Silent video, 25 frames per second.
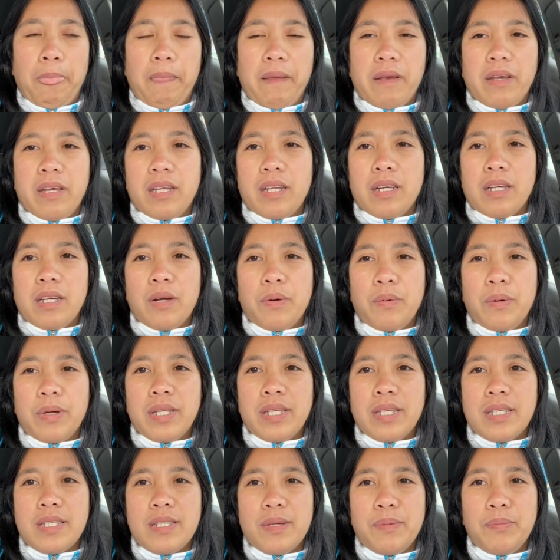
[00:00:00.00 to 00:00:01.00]
ginagawa
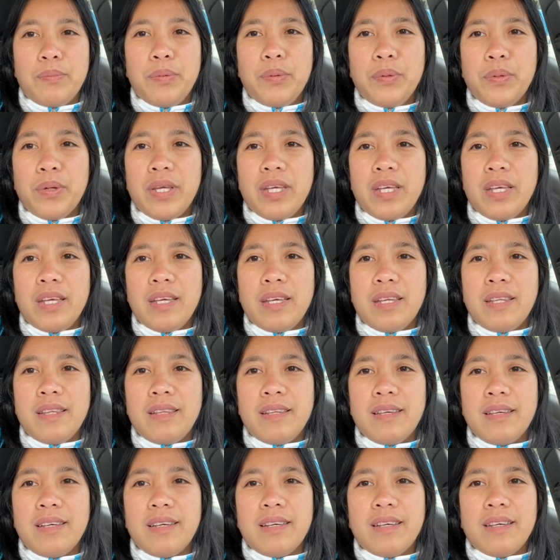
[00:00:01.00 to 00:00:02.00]
niya sa bukid.
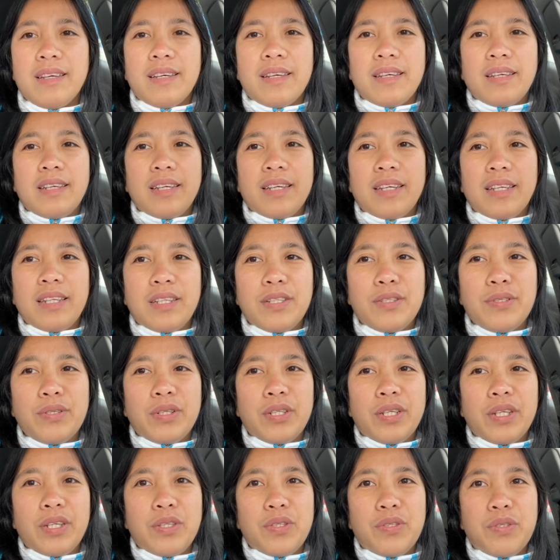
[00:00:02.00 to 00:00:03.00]
Yan,
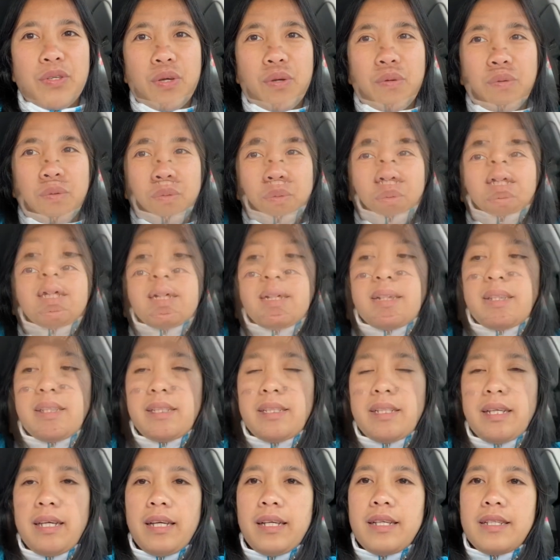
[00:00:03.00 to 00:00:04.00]
enjoy-enjoy ako noon.
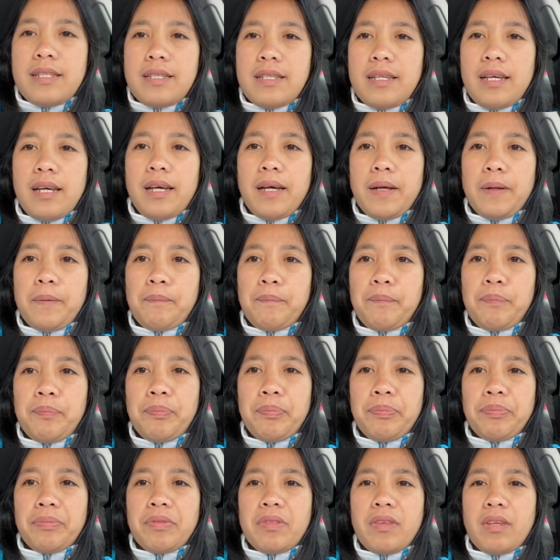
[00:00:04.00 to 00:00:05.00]
Then, um,
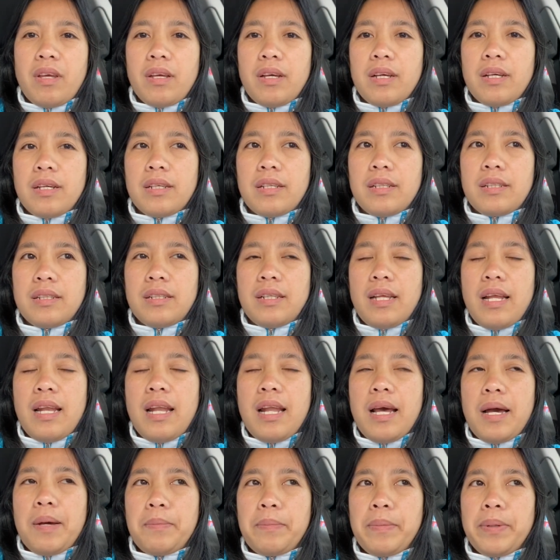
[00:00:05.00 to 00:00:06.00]

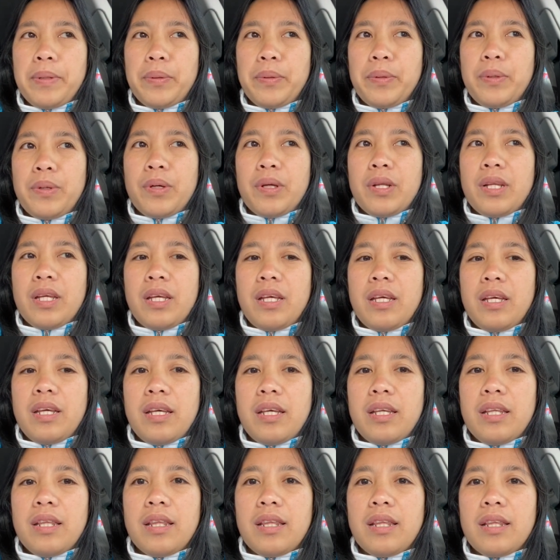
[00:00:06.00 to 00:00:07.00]
nalaman ko
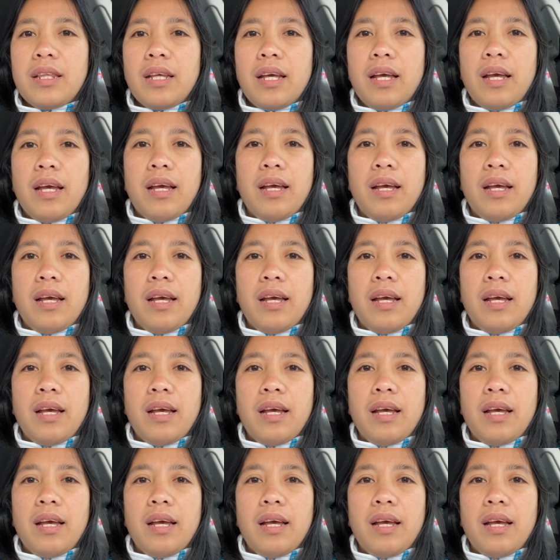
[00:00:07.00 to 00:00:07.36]
rin na